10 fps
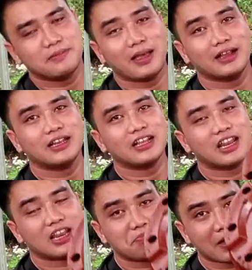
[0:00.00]
pag
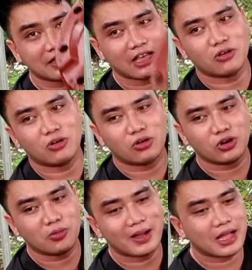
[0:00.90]
nagriripat ako or
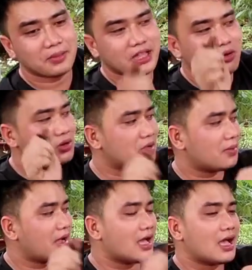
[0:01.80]
gumagamit ako ng
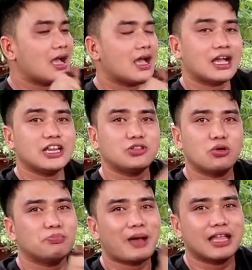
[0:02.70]
mga
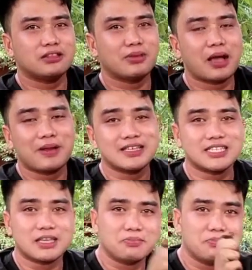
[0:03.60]
ganitong pot, mga plastic